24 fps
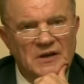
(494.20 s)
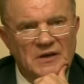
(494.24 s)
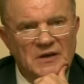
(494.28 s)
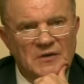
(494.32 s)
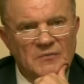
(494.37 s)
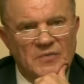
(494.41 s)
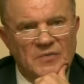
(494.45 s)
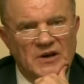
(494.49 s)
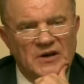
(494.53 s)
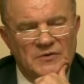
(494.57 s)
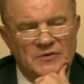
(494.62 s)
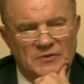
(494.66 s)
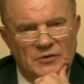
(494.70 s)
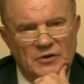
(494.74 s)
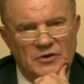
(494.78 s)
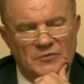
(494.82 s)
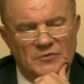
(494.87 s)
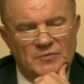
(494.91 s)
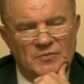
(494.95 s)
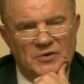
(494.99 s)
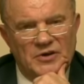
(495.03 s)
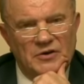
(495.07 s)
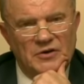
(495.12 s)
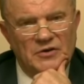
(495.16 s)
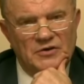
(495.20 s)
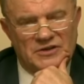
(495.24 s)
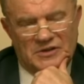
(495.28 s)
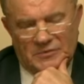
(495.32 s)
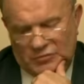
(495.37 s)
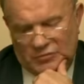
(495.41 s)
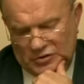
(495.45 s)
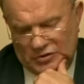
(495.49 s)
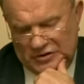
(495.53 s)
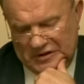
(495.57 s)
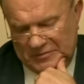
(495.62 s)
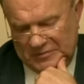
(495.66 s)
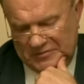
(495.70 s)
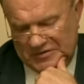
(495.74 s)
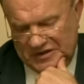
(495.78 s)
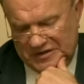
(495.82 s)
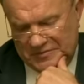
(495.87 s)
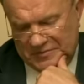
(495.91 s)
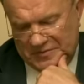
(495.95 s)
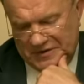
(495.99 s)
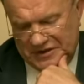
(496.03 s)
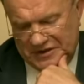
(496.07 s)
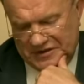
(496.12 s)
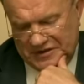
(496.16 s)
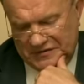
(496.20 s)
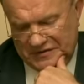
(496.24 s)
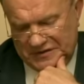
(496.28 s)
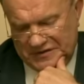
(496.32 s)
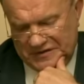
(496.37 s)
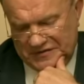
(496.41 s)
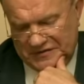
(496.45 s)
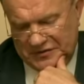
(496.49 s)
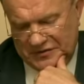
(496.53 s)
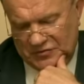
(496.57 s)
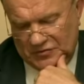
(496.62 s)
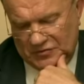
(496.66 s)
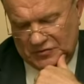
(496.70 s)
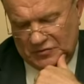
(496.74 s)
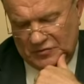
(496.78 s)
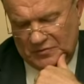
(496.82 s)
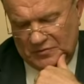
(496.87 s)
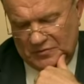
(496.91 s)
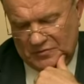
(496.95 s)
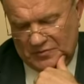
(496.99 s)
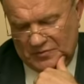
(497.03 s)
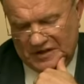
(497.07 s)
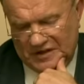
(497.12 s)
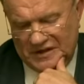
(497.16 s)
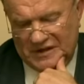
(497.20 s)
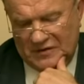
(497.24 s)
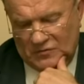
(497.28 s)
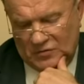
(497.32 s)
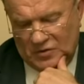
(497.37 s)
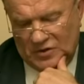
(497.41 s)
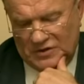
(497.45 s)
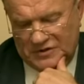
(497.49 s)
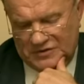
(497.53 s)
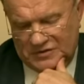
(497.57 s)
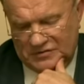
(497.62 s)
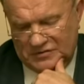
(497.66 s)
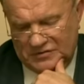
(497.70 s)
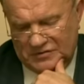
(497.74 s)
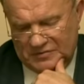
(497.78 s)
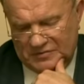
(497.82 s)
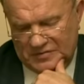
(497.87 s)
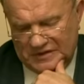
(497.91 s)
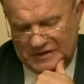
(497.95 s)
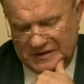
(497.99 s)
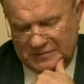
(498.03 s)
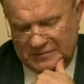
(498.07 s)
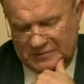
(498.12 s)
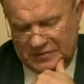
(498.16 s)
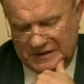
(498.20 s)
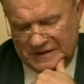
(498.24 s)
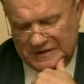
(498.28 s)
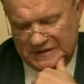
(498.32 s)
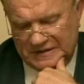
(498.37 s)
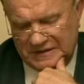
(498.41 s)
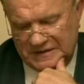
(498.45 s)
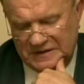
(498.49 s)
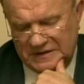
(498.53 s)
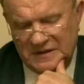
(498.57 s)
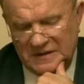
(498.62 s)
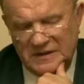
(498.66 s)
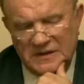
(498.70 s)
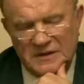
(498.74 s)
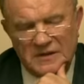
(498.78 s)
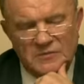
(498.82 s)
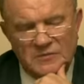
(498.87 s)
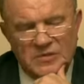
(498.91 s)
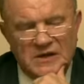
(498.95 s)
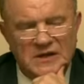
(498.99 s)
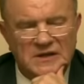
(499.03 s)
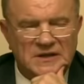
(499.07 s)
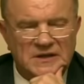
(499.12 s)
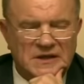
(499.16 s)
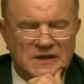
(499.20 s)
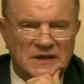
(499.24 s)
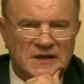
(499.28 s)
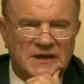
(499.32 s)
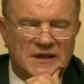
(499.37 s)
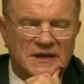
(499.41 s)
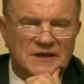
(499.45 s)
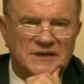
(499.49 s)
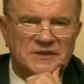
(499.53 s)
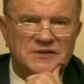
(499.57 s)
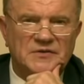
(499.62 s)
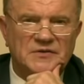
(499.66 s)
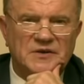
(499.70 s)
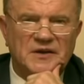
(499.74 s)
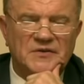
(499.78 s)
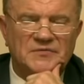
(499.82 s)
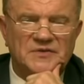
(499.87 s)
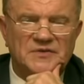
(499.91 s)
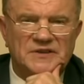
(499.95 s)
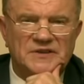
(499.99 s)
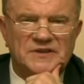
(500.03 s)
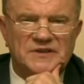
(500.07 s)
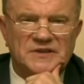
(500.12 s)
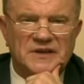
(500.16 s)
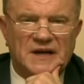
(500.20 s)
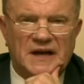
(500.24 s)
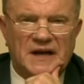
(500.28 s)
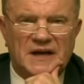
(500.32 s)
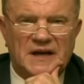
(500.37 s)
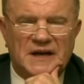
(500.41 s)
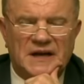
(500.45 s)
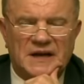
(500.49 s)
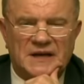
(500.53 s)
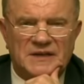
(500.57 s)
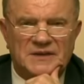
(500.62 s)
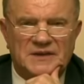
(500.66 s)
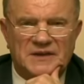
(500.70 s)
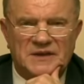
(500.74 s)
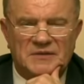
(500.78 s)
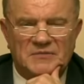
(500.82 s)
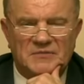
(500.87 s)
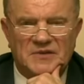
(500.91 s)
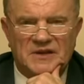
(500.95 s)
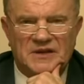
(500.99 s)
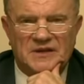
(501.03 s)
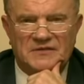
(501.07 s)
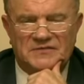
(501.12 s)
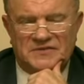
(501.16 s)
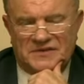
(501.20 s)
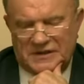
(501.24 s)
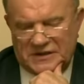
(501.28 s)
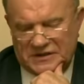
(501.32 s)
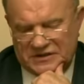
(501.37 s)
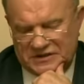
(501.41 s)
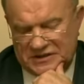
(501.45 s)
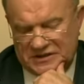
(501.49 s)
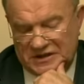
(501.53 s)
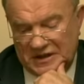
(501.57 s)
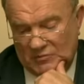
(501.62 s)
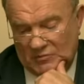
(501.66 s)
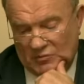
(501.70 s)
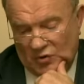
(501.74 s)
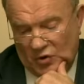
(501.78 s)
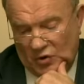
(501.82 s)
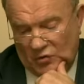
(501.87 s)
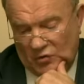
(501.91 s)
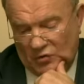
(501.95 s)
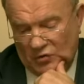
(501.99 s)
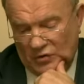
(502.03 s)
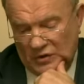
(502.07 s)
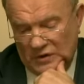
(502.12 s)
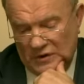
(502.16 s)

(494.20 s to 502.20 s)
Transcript: пойдет вперед и будет обеспечивать свою продовольственную безопасность. Павел Николаевич, официально от имени всех штабов